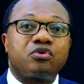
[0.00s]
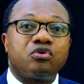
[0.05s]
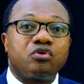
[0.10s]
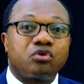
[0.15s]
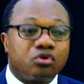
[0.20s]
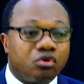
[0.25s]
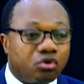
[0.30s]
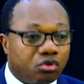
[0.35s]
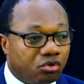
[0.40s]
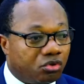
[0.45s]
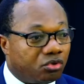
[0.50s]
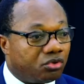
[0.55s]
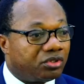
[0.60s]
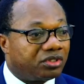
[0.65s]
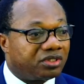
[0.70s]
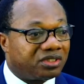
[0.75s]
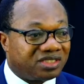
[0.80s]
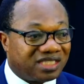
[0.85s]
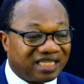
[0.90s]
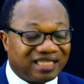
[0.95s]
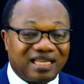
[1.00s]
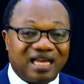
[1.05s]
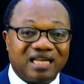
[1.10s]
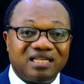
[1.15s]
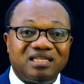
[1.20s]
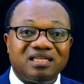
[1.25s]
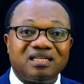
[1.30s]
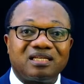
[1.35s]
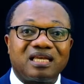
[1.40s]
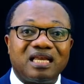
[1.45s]
le Congo,
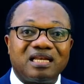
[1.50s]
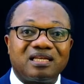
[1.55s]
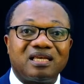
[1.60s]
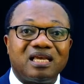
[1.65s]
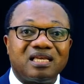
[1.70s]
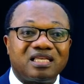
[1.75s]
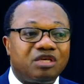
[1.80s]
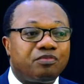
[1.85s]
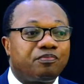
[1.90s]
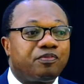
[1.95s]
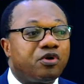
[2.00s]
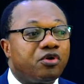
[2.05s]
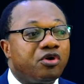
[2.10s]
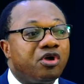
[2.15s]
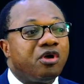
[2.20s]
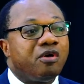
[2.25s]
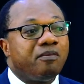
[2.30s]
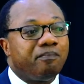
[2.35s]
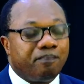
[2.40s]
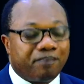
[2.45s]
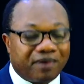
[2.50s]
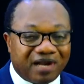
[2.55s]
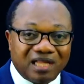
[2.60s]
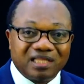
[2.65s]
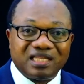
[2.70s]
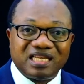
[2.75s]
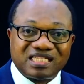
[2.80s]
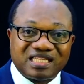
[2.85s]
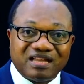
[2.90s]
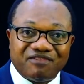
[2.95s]
c'est-à-dire quelqu'un qui peut
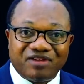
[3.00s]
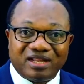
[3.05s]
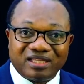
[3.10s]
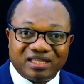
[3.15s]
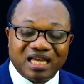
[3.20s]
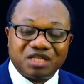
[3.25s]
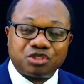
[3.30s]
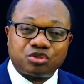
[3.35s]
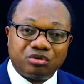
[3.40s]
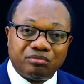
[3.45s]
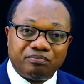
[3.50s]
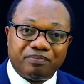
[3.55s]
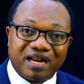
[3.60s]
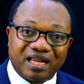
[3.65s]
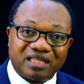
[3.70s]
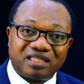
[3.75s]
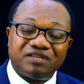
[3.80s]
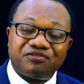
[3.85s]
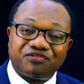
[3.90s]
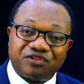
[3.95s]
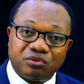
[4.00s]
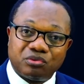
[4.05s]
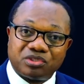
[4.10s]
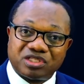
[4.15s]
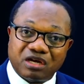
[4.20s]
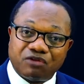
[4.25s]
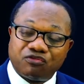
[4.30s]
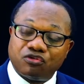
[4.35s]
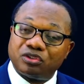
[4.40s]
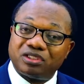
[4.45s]
prendre les avantages comparatifs que nous
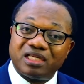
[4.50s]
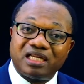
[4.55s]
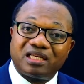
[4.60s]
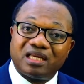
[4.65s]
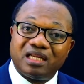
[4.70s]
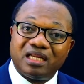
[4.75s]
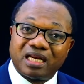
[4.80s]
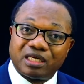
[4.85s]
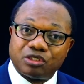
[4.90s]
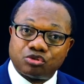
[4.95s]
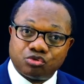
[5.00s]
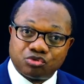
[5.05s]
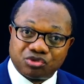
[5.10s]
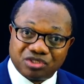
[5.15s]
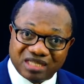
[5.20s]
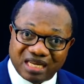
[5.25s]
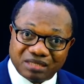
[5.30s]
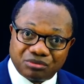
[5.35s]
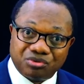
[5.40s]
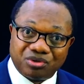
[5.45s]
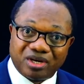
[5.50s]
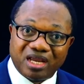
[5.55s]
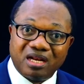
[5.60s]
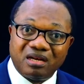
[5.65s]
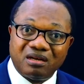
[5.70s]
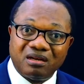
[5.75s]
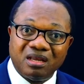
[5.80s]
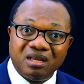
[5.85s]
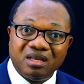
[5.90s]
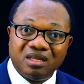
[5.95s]
avons, tels que les ressources
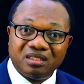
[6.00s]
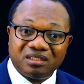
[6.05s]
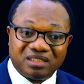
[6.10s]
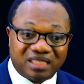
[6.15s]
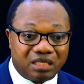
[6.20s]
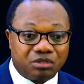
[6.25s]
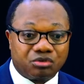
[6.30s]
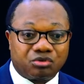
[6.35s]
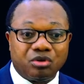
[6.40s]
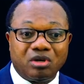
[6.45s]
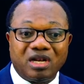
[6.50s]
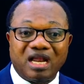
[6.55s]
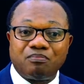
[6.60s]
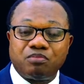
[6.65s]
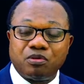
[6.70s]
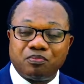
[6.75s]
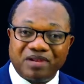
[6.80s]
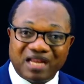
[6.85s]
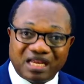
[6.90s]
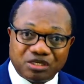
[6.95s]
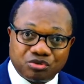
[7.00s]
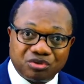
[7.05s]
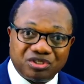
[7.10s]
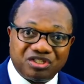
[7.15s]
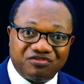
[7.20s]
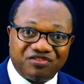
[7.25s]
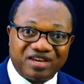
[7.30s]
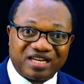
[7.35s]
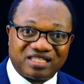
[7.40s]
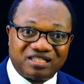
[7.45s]
naturelles, tels que la population
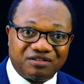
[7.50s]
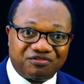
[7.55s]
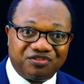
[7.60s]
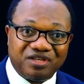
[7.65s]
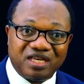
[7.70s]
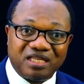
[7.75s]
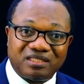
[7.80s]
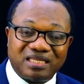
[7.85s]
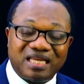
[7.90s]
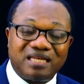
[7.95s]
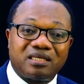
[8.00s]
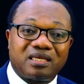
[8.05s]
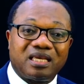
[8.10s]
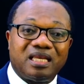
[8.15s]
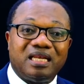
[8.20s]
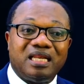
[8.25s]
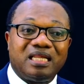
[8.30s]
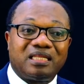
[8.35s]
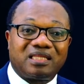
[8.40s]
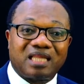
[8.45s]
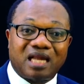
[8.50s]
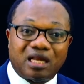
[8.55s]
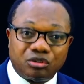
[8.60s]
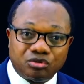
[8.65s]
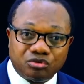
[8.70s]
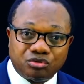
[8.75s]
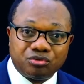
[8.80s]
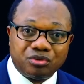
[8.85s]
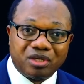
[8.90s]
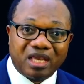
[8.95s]
diversifiée, tels que
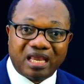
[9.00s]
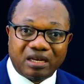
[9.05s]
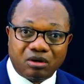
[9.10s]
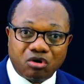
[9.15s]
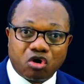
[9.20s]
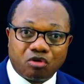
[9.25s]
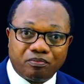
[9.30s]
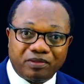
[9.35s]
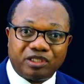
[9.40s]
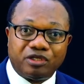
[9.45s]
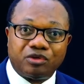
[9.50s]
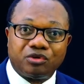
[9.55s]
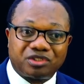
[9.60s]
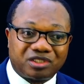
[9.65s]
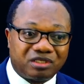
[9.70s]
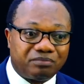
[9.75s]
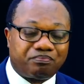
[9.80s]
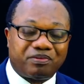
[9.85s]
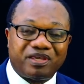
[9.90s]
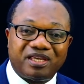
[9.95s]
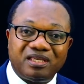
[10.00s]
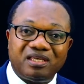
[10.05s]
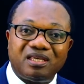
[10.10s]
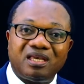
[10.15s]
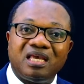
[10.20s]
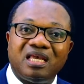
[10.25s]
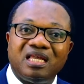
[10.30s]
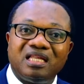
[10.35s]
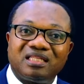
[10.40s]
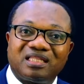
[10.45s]
l'étendue énorme de notre pays,
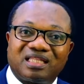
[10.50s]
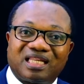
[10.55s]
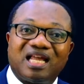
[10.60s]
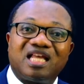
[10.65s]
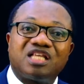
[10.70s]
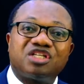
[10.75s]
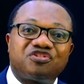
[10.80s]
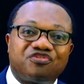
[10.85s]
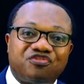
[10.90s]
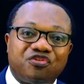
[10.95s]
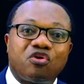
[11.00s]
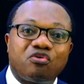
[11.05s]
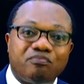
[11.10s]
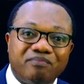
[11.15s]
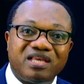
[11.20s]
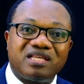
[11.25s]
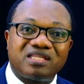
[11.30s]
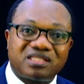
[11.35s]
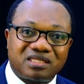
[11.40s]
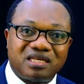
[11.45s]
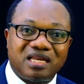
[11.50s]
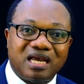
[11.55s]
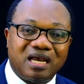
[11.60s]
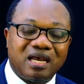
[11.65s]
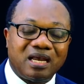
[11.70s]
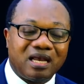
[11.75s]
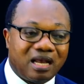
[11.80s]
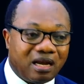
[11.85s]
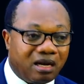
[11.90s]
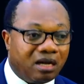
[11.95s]
transformer
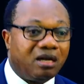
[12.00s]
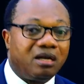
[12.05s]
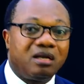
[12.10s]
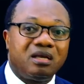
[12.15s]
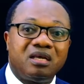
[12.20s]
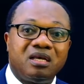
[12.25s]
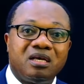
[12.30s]
cela en